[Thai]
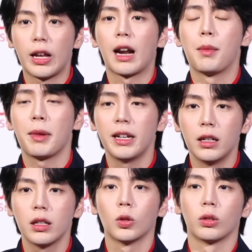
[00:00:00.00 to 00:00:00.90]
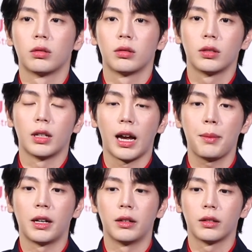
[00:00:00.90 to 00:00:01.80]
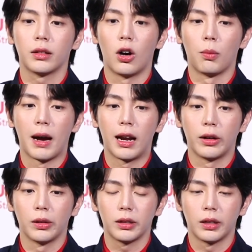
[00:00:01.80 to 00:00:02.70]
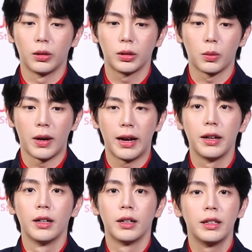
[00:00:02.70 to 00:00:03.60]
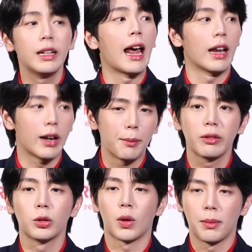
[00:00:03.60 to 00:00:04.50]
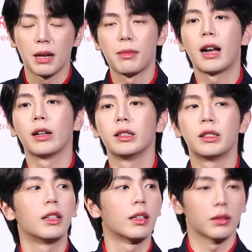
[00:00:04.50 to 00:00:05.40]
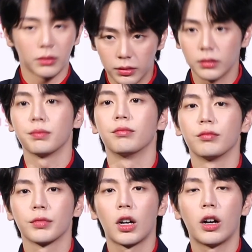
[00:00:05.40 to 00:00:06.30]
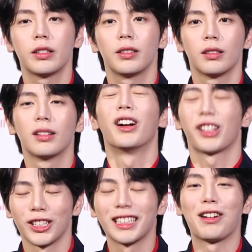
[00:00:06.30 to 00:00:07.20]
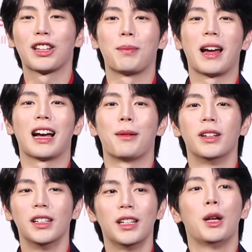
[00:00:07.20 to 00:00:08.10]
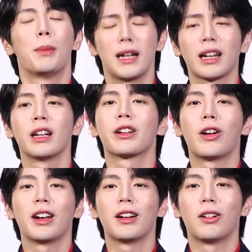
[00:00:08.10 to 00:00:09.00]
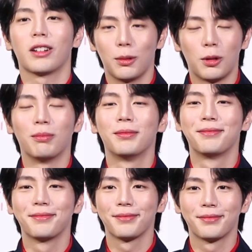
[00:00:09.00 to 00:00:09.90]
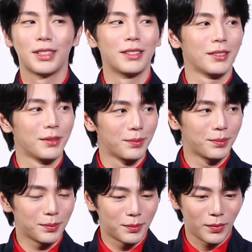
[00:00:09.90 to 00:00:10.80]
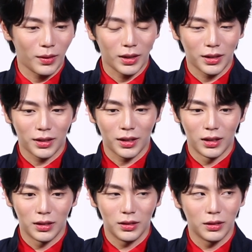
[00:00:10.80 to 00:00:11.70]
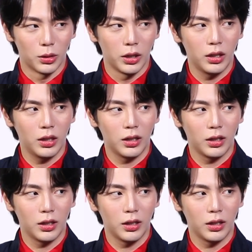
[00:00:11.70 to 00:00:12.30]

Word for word: อยากทำให้มันดีที่สุด อยากให้มันออกมาเราเรารู้สึกว่านี่แหละเราทำสุดความสามารถแล้วจริงๆก็รอติดตามต่อไปครับ ไม่นานเกินรอแน่นอนครับผมช่วงไหนที่เราวางแผนมาอุ้ย